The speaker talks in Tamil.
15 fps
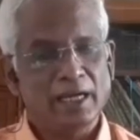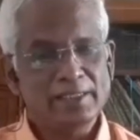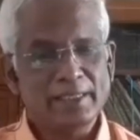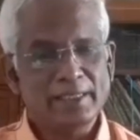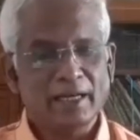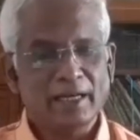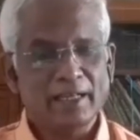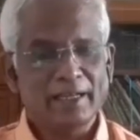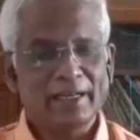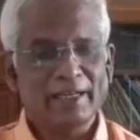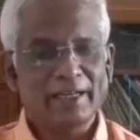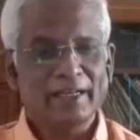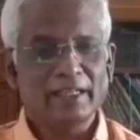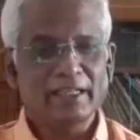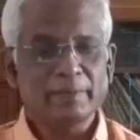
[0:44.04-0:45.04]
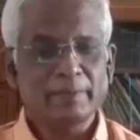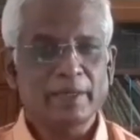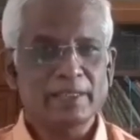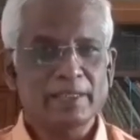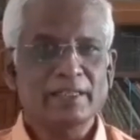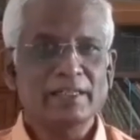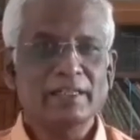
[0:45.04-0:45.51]
ஆசிரியர்கள் கேட்டீங்கன்னா இந்த
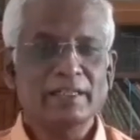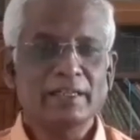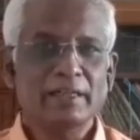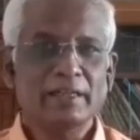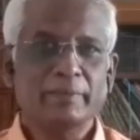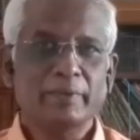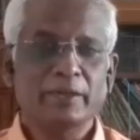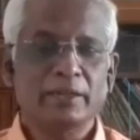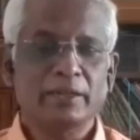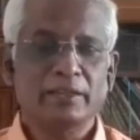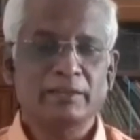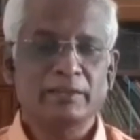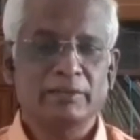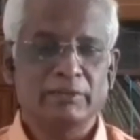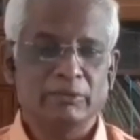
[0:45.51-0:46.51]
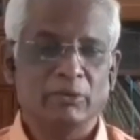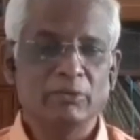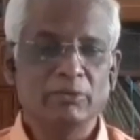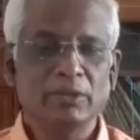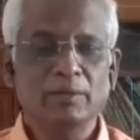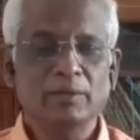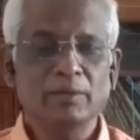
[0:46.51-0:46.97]
பசங்களால பண்ற
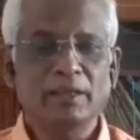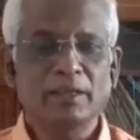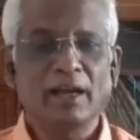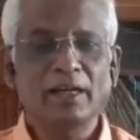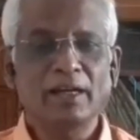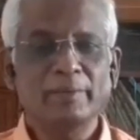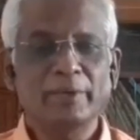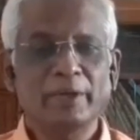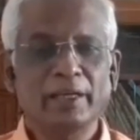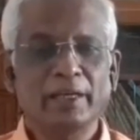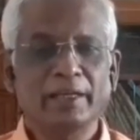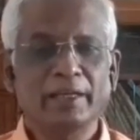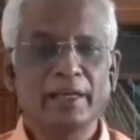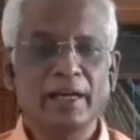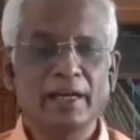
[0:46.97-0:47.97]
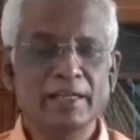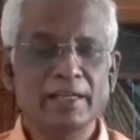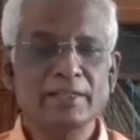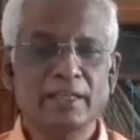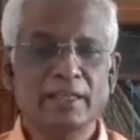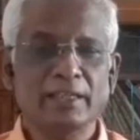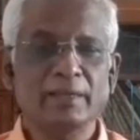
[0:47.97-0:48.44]
தொந்தரவு தாங்க முடியலைங்க
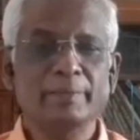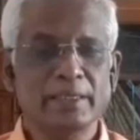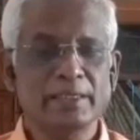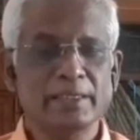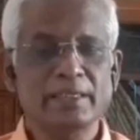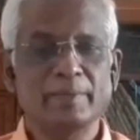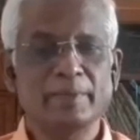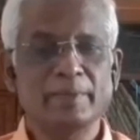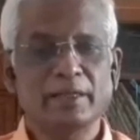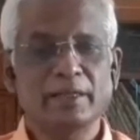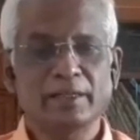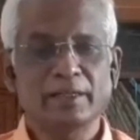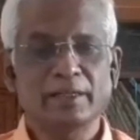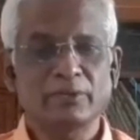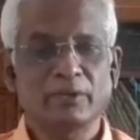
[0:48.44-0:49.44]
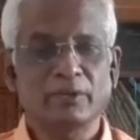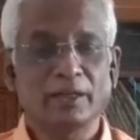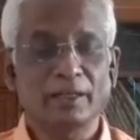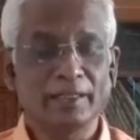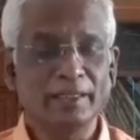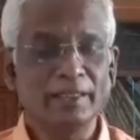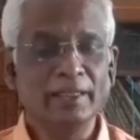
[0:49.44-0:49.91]
அடிச்சாதான் பேசாம இருக்காங்கன்னு
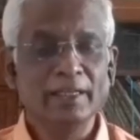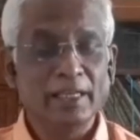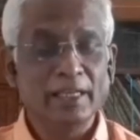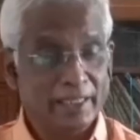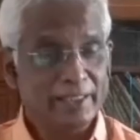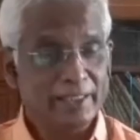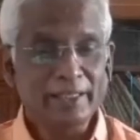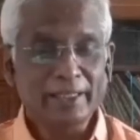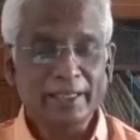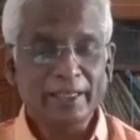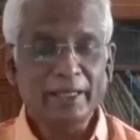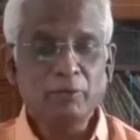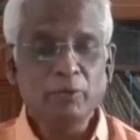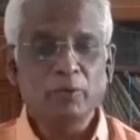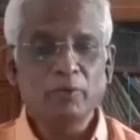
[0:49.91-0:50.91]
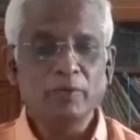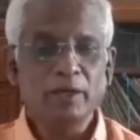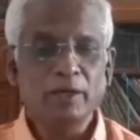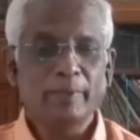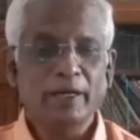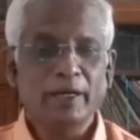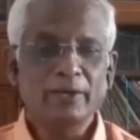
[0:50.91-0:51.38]
சொல்றாங்க இதுக்கு ஒவ்வொரு
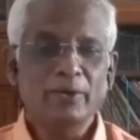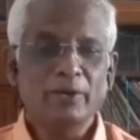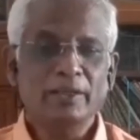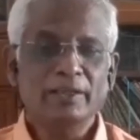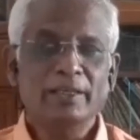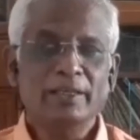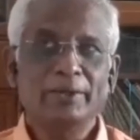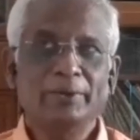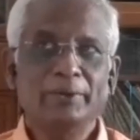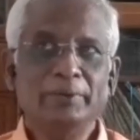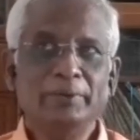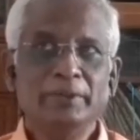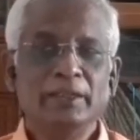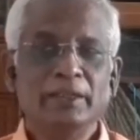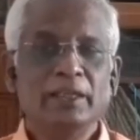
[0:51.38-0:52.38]
பள்ளிக்கூடத்திலையும்